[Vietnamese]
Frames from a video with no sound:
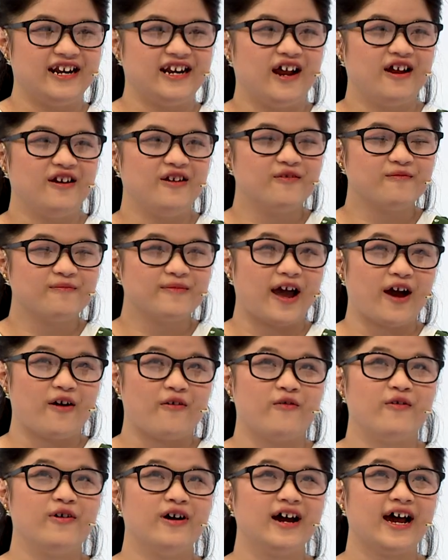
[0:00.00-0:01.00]
Anh lúc
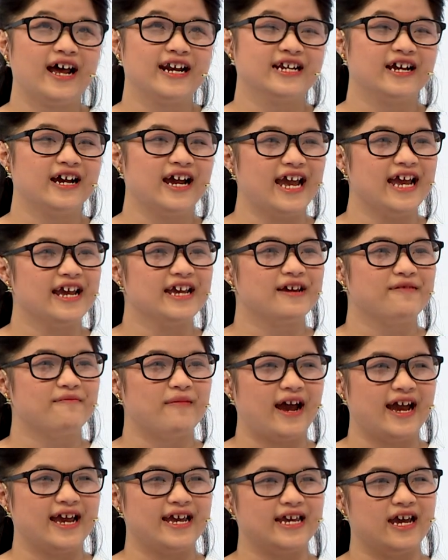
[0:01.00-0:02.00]
đầu á, anh có hát cái
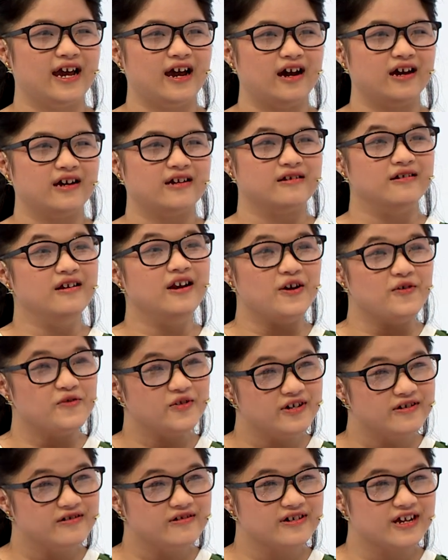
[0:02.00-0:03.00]
bài Gửi Lời Yêu
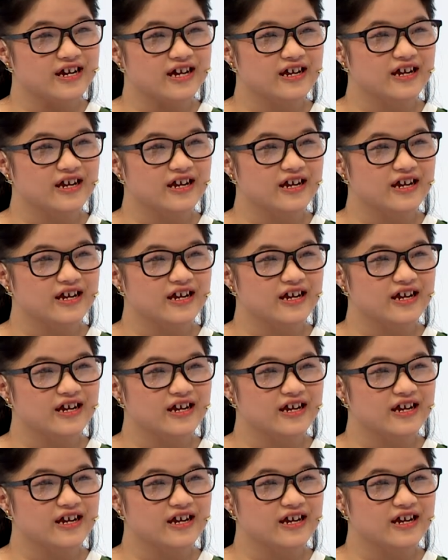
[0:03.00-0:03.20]
Thương á,